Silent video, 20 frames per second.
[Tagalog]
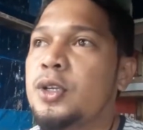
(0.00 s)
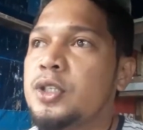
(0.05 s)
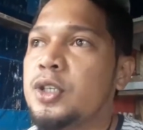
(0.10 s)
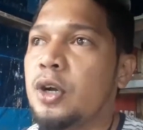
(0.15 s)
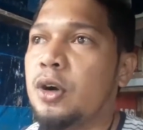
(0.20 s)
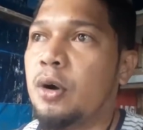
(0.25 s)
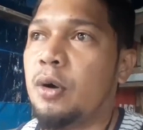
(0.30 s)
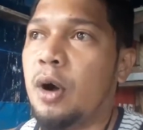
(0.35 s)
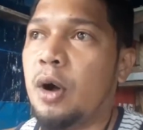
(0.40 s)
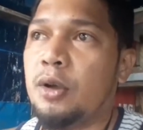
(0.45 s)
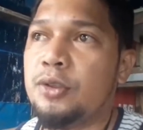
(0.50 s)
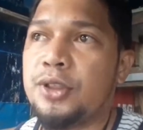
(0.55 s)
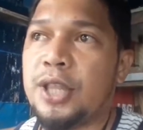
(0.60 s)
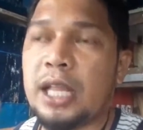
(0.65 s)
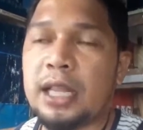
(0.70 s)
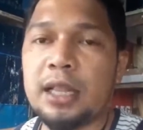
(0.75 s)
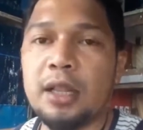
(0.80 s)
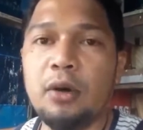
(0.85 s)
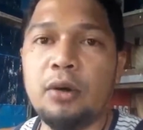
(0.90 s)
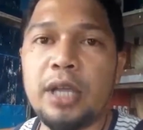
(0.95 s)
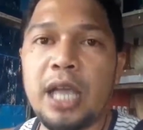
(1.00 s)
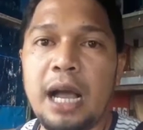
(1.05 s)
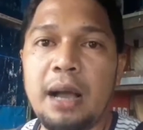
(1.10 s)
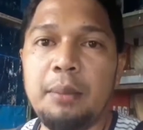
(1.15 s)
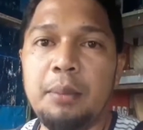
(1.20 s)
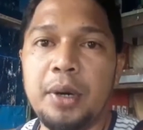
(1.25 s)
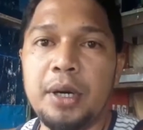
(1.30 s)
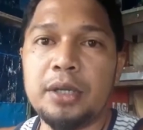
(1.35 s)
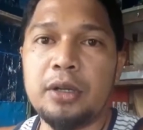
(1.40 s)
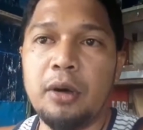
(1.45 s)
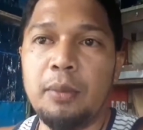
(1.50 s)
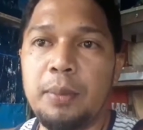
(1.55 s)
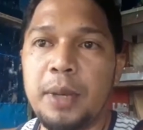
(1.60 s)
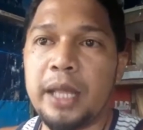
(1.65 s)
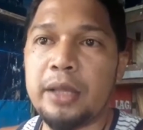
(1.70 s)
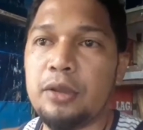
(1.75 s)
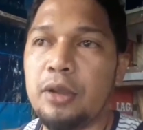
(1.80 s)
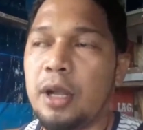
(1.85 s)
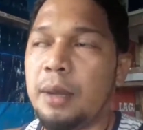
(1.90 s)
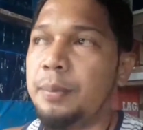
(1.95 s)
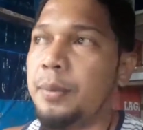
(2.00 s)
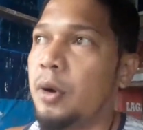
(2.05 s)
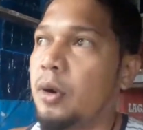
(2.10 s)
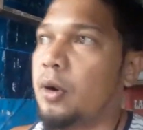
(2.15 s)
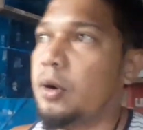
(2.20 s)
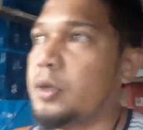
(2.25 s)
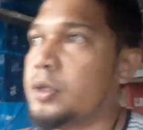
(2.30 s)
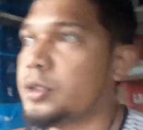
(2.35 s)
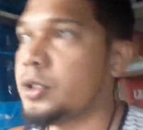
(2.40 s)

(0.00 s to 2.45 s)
So, tatlong young bird kompleto na po.